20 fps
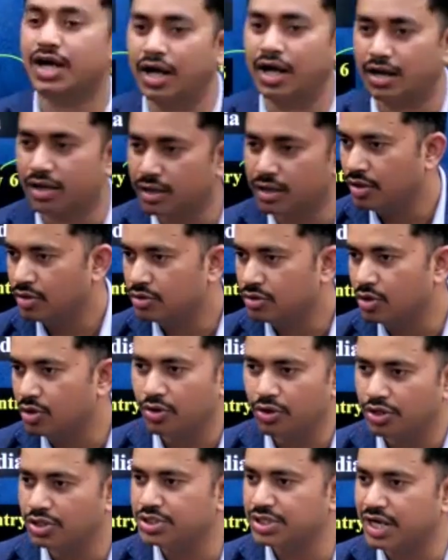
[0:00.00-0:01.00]
का तो
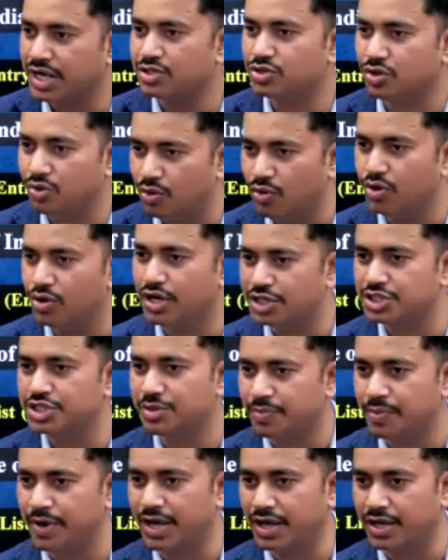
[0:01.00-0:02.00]
गुड्स का जो
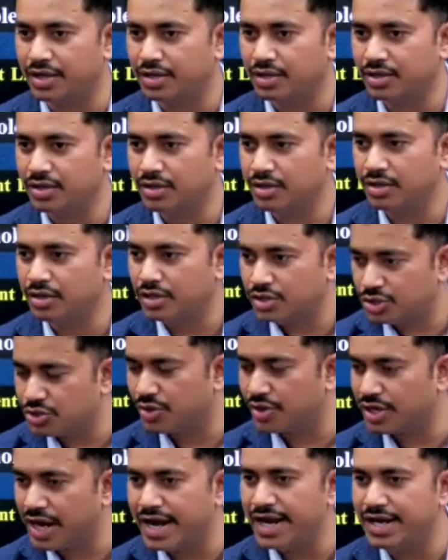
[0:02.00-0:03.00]
ओनरशिप है
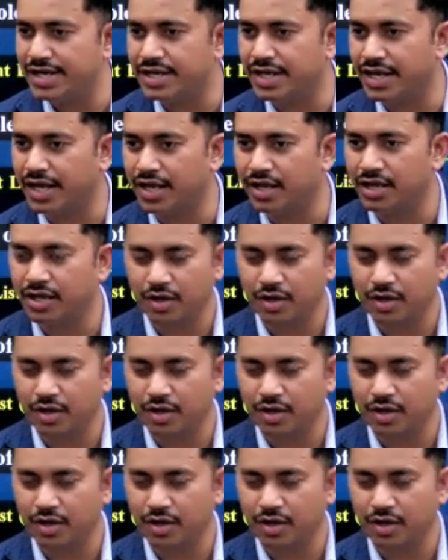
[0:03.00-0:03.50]
जो राइट right है